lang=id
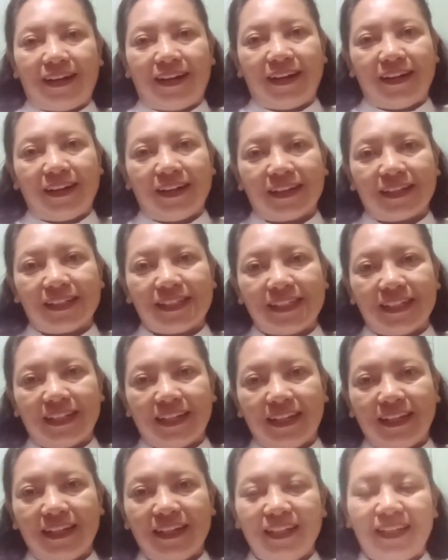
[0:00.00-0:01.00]
anak
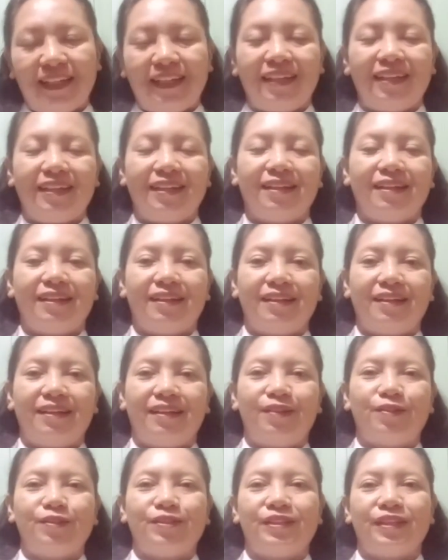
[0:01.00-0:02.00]
kecil ini
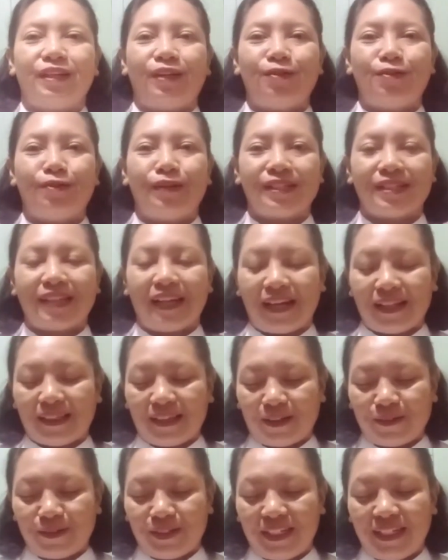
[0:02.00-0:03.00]
di usia dua setengah
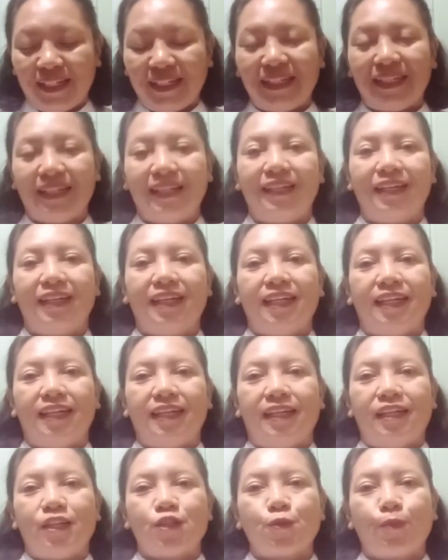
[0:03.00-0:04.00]
tahun ini
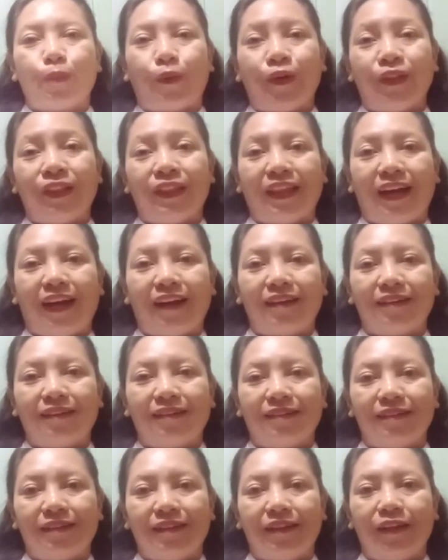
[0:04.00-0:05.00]

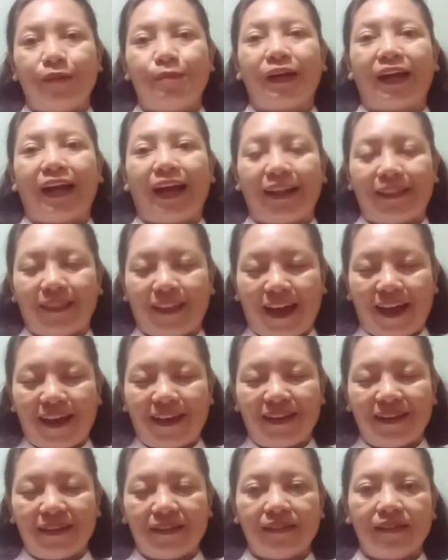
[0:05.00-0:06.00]
spontan ia berkata,
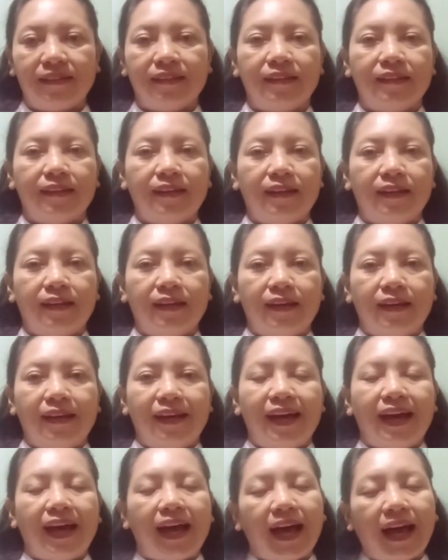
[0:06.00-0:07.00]

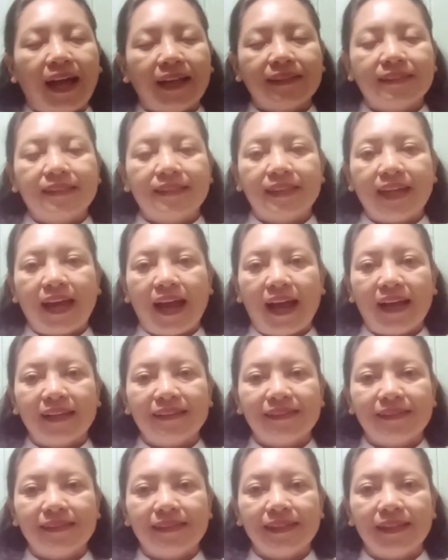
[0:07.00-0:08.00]

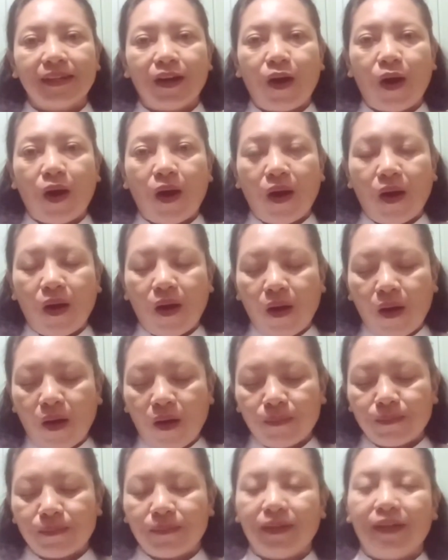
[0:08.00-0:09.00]
Haci-haci
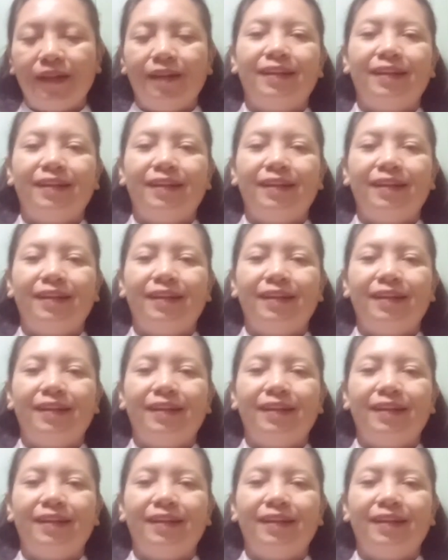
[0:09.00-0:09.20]
om.